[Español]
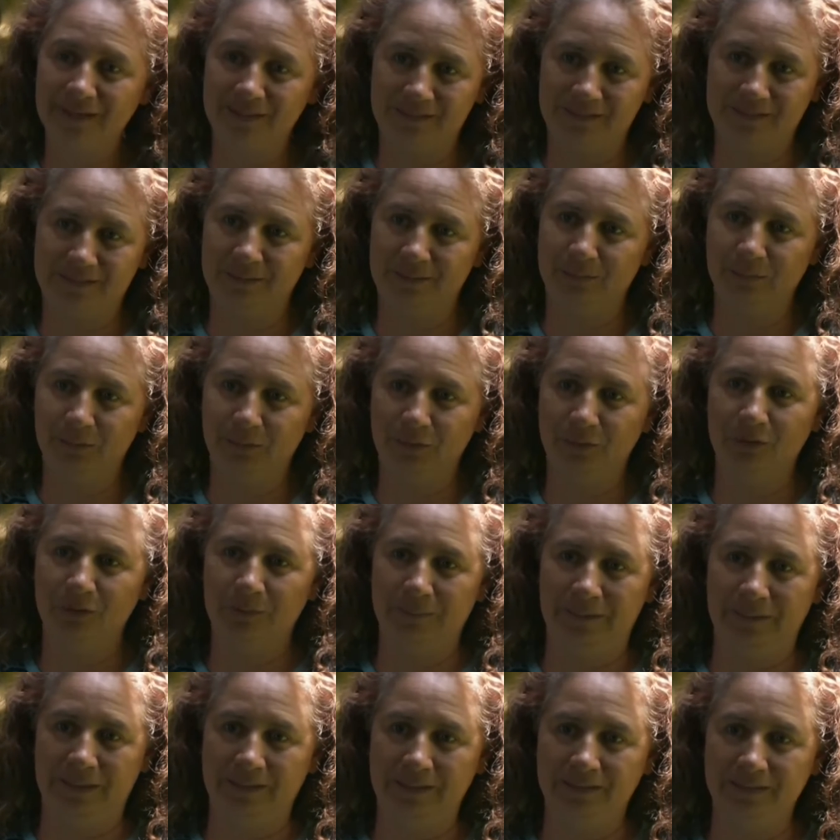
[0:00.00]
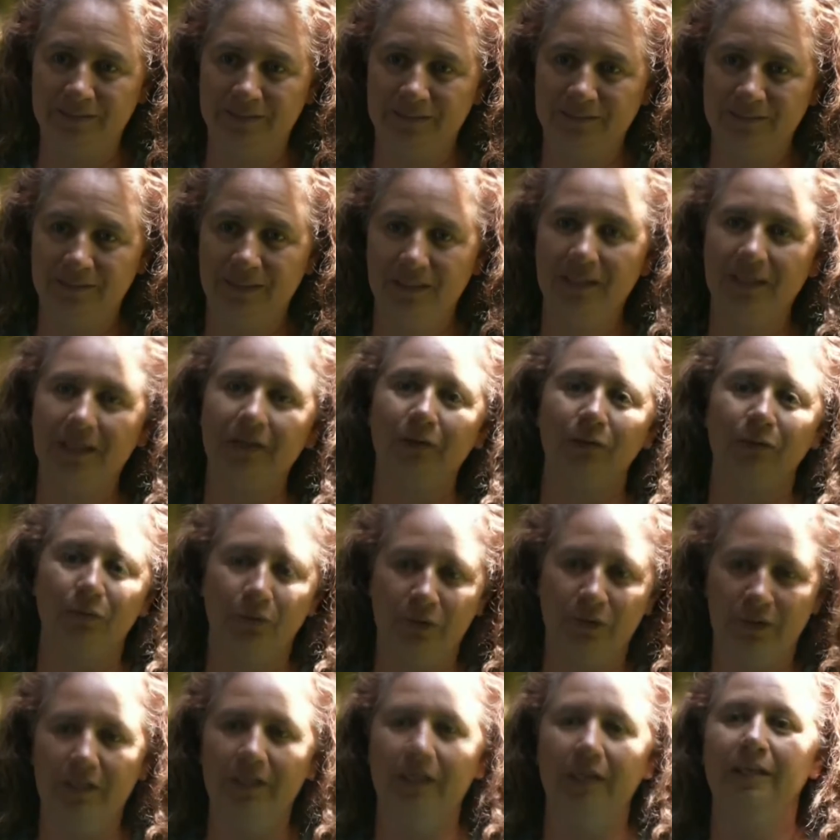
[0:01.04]
este tipo de colmenas. Ah,
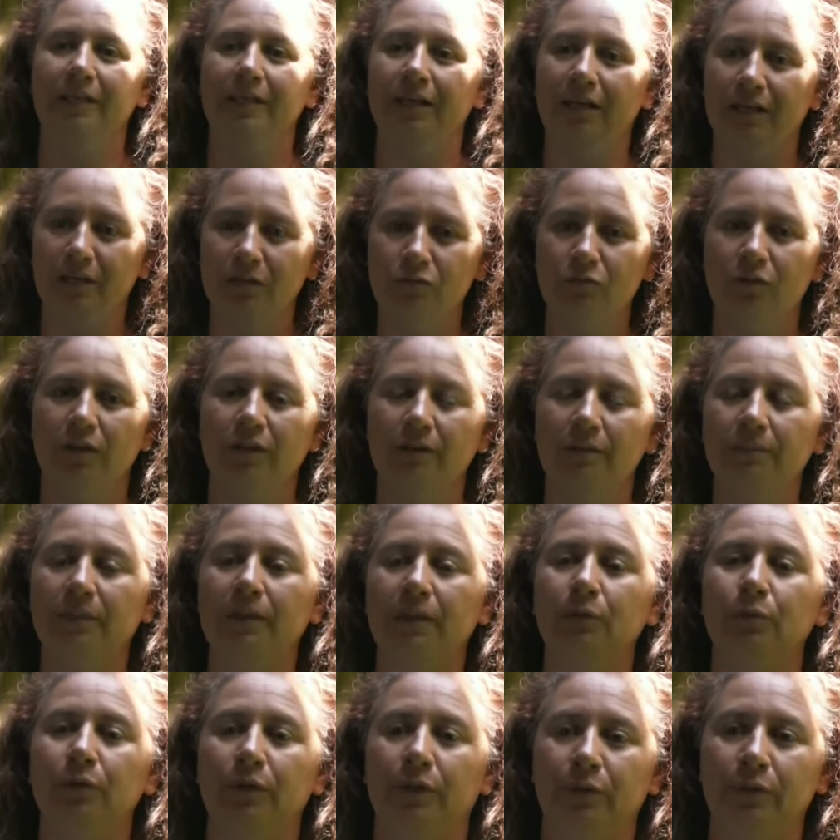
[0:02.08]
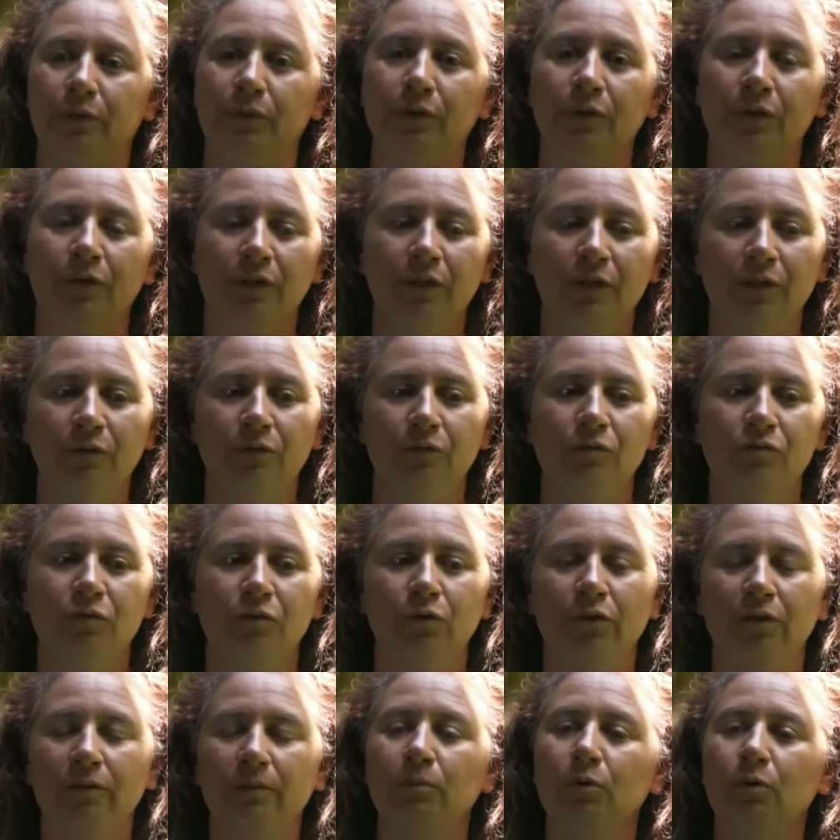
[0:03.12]
hoy día ya eso ha disminuido. Entonces
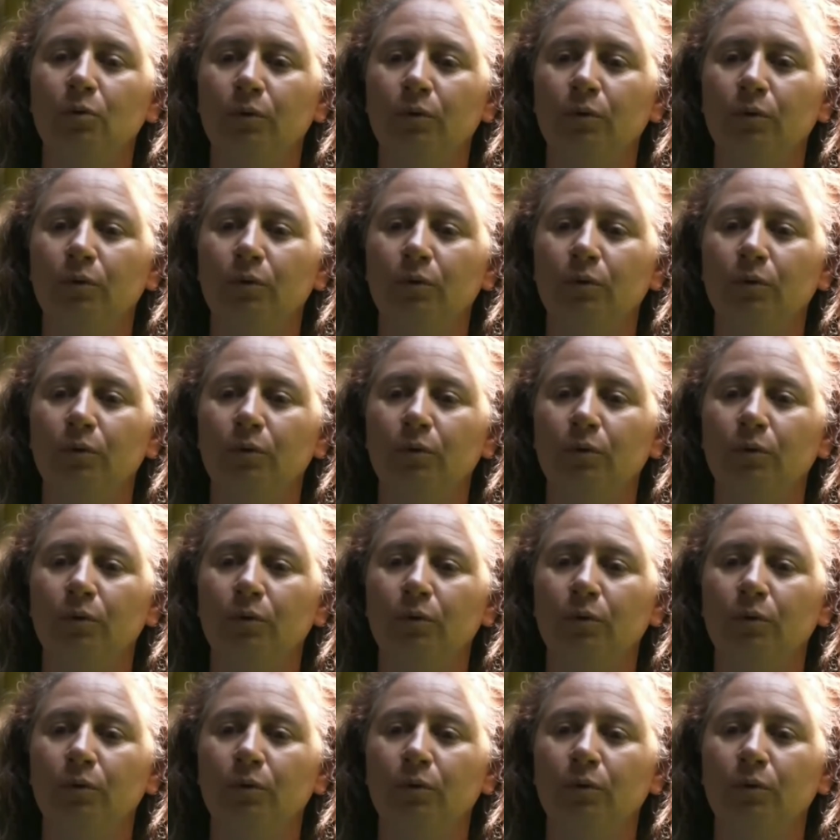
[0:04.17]
nos dimos